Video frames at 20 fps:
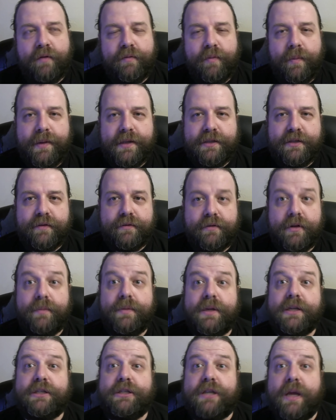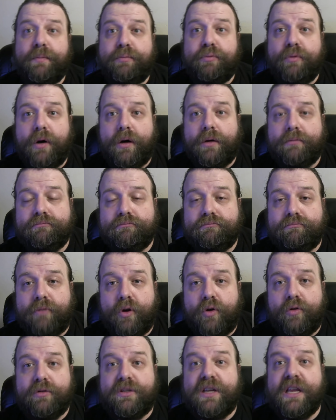W momencie, w którym jest ciepło,
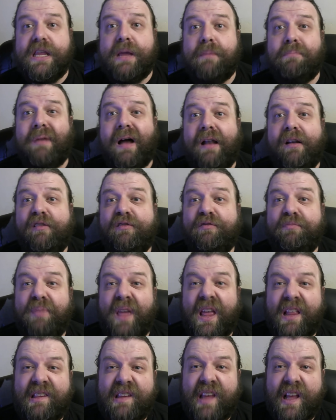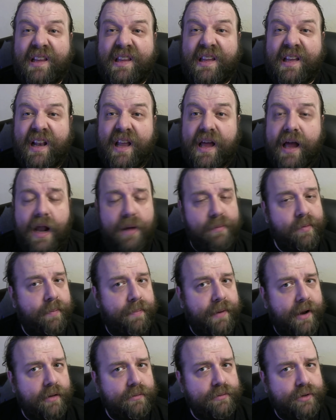to ludzie nie palą w piecach tyle, albo
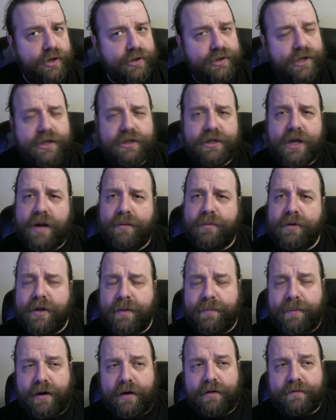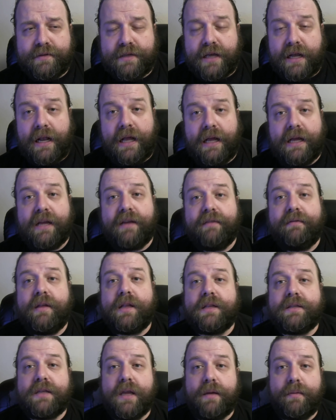palą troszeczkę, albo nie palą wcale,
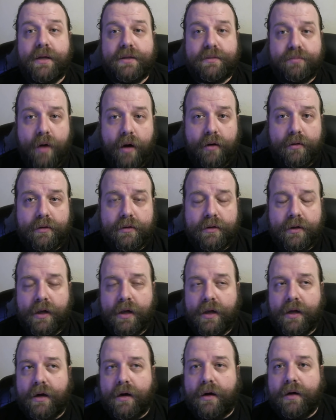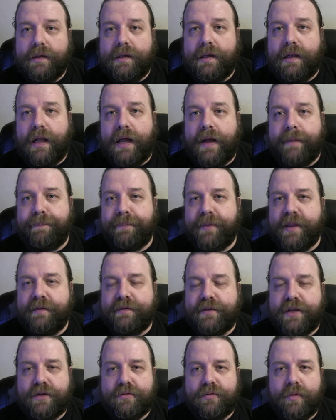więc nie ma smogu. O ile
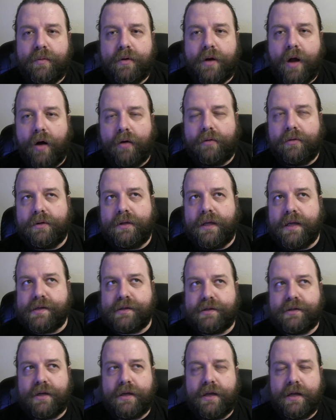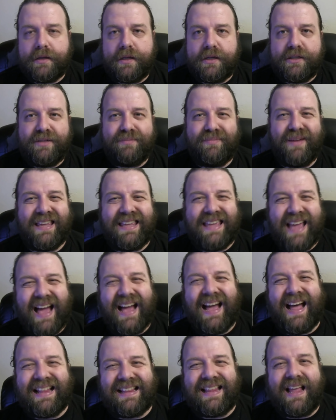w zeszłym roku jeszcze, jak ta zima
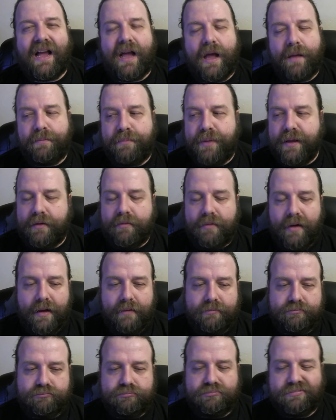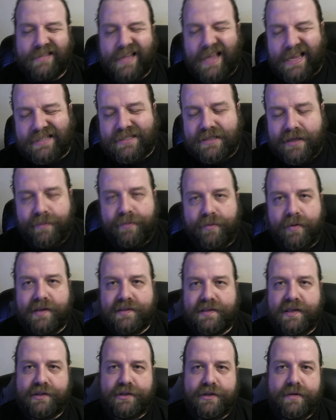jaka taka była, też nie była
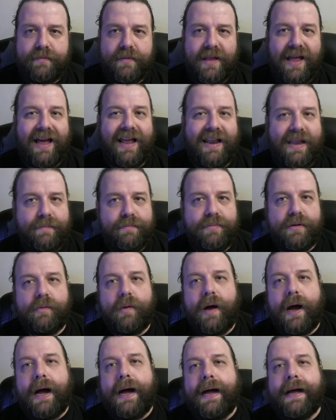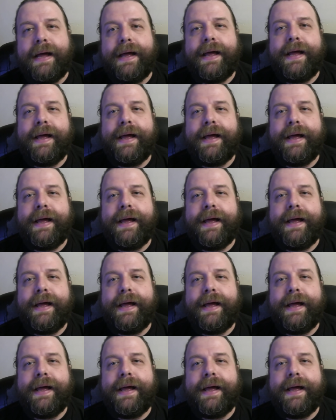za zimna, ale była.